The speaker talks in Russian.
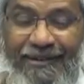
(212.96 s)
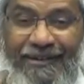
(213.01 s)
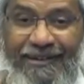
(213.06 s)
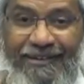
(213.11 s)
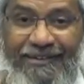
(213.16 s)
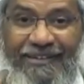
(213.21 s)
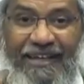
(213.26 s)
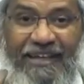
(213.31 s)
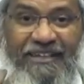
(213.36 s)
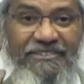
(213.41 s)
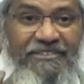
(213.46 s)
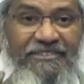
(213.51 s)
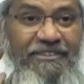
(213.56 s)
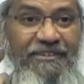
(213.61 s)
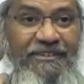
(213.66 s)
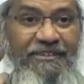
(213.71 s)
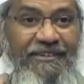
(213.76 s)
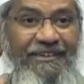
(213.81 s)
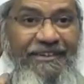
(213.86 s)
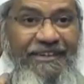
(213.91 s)
Есть
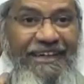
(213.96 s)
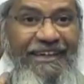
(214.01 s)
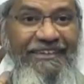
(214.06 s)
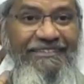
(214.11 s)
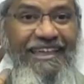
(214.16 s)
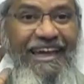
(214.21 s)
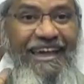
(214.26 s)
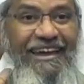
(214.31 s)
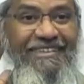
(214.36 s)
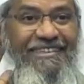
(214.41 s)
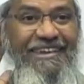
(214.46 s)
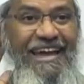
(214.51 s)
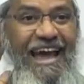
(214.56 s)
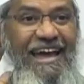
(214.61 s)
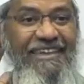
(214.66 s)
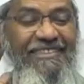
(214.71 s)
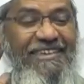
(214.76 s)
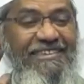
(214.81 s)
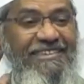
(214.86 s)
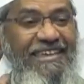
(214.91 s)
что-нибудь выше Джанны?
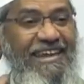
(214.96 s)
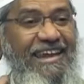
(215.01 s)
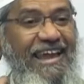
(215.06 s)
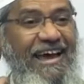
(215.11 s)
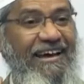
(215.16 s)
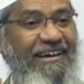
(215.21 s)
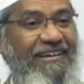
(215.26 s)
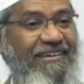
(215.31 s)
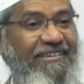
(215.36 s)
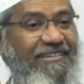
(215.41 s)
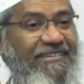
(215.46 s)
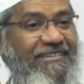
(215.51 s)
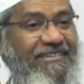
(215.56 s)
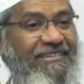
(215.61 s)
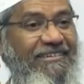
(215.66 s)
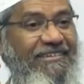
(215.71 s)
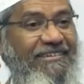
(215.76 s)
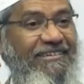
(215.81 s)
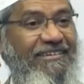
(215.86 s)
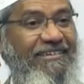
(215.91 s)
Кто-то сказал «есть»?
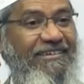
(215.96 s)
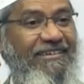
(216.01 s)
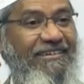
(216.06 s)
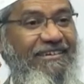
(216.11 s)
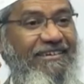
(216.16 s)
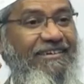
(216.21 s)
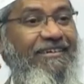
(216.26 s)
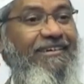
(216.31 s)
Так?